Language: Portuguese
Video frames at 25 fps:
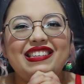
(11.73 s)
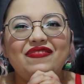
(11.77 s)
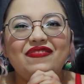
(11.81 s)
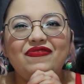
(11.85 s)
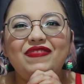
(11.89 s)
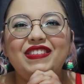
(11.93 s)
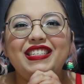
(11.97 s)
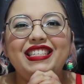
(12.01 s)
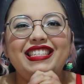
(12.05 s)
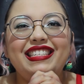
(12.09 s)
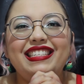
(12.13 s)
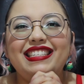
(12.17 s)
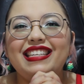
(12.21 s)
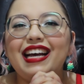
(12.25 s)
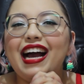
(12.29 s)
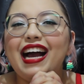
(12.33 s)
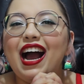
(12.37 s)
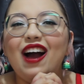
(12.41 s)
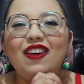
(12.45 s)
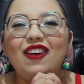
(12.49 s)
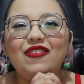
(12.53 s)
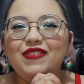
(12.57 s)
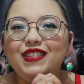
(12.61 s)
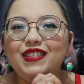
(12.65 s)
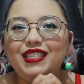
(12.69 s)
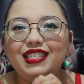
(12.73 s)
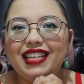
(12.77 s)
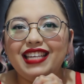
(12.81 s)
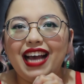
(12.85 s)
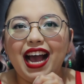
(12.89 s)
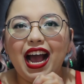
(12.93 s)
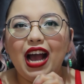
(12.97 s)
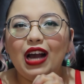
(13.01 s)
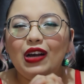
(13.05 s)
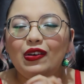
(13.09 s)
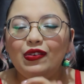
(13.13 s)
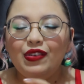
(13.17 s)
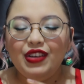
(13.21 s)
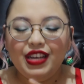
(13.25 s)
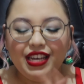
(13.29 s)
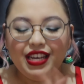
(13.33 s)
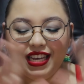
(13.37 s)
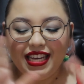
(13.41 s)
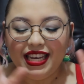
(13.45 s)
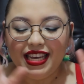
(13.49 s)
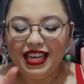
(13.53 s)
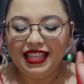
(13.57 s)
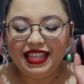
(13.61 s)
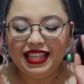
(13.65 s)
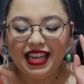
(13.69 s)
Bizarro, bizarro.
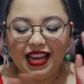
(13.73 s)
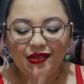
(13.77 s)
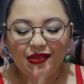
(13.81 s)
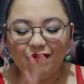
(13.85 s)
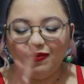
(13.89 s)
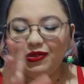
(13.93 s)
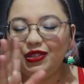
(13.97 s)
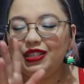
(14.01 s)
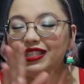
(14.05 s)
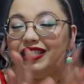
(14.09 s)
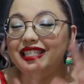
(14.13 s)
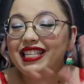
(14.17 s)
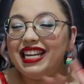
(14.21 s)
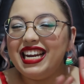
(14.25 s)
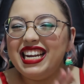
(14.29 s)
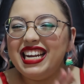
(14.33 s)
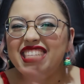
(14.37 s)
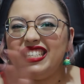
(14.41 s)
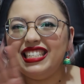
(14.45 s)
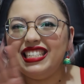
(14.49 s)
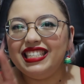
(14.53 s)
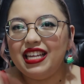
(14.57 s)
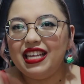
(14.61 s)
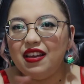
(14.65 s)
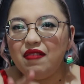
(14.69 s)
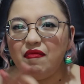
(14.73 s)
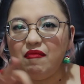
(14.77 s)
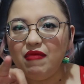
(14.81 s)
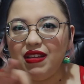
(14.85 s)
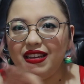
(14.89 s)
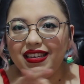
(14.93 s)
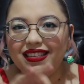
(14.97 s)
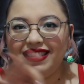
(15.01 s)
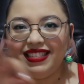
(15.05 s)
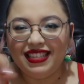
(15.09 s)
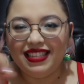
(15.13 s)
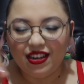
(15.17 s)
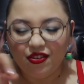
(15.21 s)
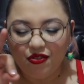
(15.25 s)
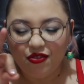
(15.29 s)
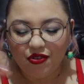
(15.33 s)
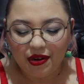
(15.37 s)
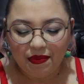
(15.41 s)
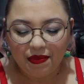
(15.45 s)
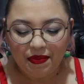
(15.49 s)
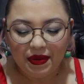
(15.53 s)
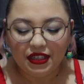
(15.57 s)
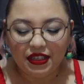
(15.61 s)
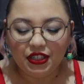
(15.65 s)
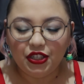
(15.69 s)
E tem uns três teminhas
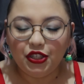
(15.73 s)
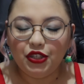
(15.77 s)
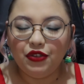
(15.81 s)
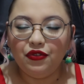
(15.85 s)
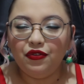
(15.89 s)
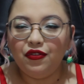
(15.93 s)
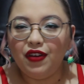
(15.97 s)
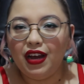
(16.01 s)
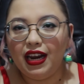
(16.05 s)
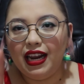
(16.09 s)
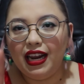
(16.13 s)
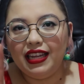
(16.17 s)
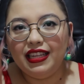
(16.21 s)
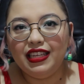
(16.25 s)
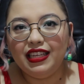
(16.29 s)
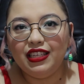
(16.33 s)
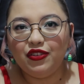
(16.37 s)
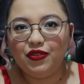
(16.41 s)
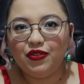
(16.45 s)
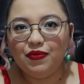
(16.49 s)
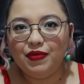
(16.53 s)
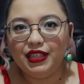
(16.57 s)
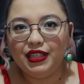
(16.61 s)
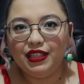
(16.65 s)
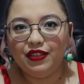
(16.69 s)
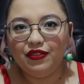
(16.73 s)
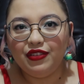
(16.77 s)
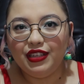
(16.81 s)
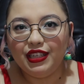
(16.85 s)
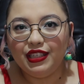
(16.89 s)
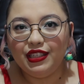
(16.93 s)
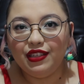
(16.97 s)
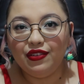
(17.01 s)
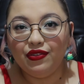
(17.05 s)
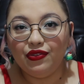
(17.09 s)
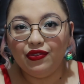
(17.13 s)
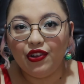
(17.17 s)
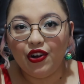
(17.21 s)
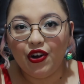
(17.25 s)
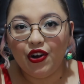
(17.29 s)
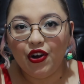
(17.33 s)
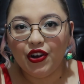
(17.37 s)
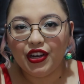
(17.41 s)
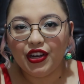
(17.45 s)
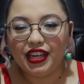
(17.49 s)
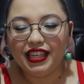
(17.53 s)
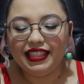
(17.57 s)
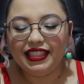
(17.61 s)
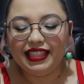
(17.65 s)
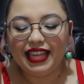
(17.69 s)
agora pra gente falar nesse comecinho desse
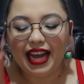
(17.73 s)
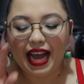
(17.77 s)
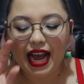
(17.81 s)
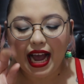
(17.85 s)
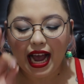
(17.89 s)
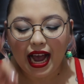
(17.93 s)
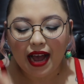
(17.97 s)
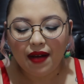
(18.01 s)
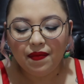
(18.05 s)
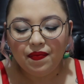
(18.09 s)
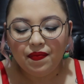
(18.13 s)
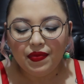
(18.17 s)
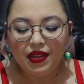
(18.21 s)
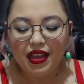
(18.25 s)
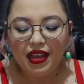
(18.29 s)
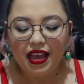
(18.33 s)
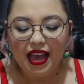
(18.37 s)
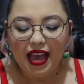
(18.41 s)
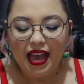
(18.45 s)
vlog, tá?